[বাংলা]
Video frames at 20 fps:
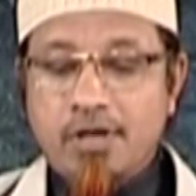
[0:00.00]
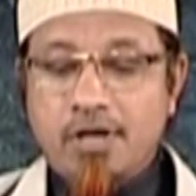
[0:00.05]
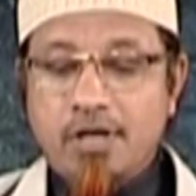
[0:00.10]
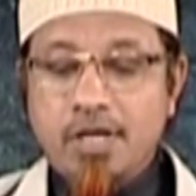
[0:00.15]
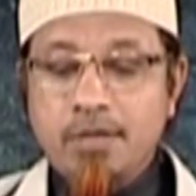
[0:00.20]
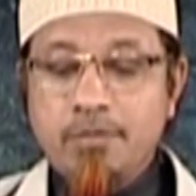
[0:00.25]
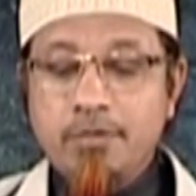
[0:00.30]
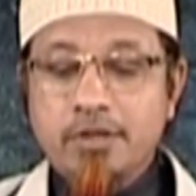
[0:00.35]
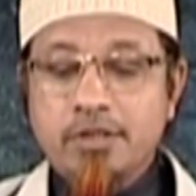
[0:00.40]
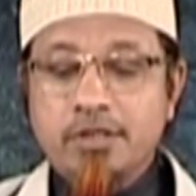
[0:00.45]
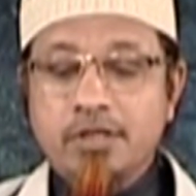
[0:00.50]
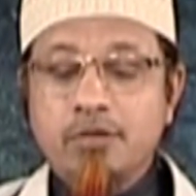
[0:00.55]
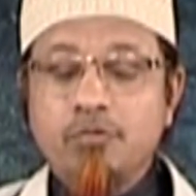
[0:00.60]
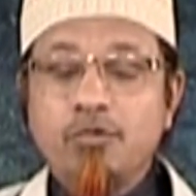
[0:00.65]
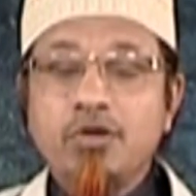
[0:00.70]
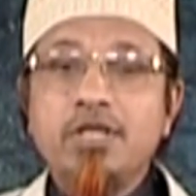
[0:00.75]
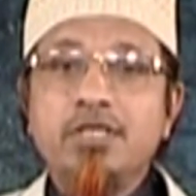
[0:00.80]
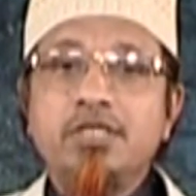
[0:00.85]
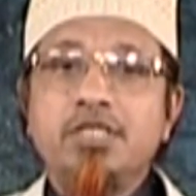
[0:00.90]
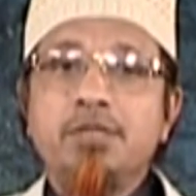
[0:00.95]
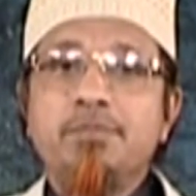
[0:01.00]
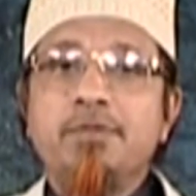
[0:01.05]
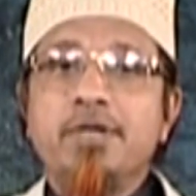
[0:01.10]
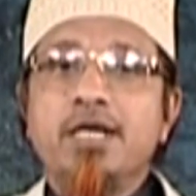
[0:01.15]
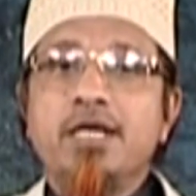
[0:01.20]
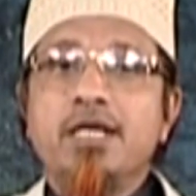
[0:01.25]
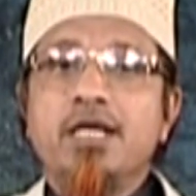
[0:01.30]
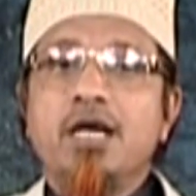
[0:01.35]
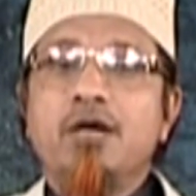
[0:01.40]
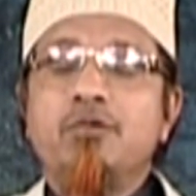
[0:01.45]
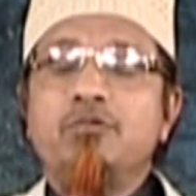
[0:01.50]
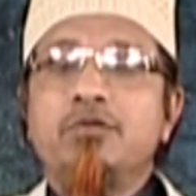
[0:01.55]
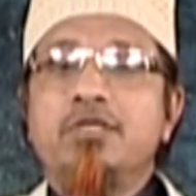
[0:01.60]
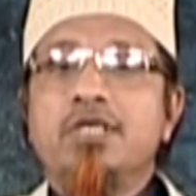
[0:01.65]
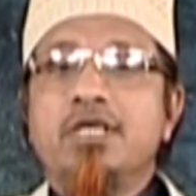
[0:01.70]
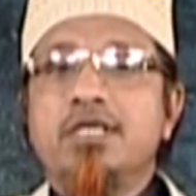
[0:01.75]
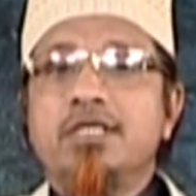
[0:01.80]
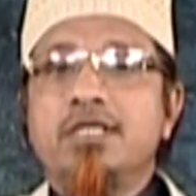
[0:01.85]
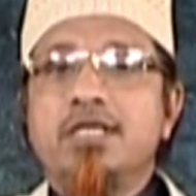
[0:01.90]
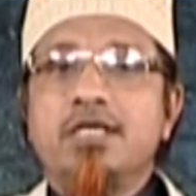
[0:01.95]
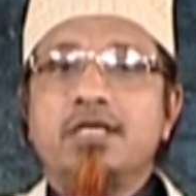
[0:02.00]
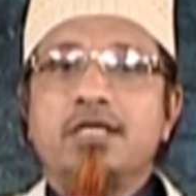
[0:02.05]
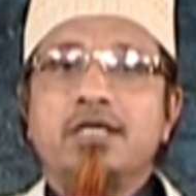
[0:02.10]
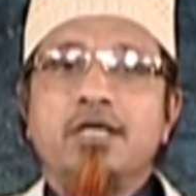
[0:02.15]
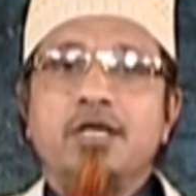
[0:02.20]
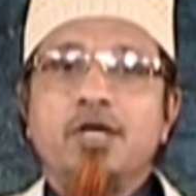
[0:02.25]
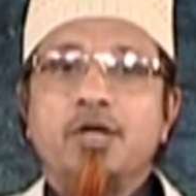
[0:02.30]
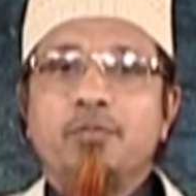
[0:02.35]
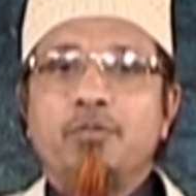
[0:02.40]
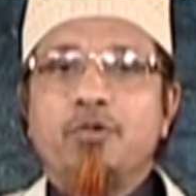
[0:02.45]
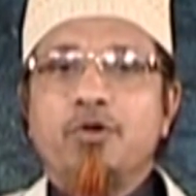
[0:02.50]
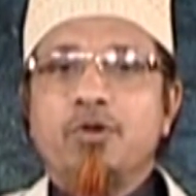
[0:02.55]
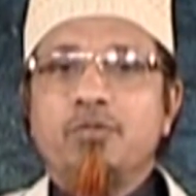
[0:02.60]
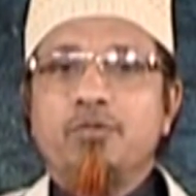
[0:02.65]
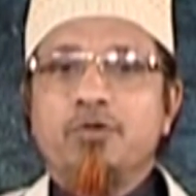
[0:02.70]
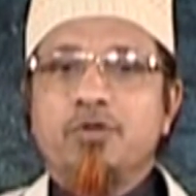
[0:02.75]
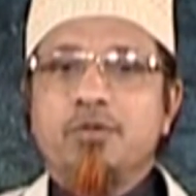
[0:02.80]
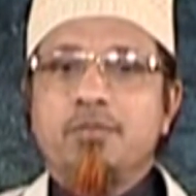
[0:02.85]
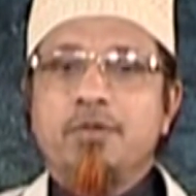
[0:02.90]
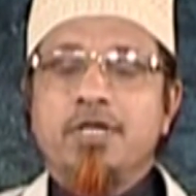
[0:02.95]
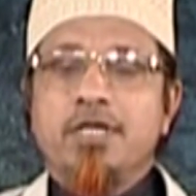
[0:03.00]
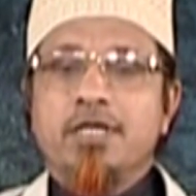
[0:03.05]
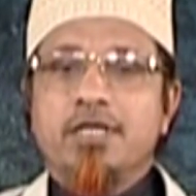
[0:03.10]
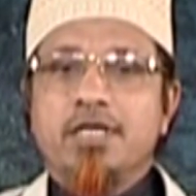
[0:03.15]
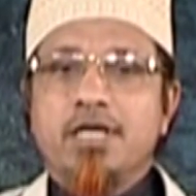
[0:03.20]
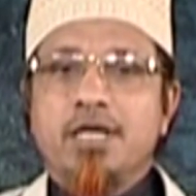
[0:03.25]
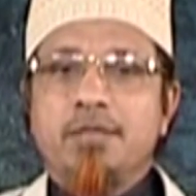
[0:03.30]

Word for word: আল্লাহ বলছেন ওয়াল জিবাল আউতাদা পর্বতমালাকে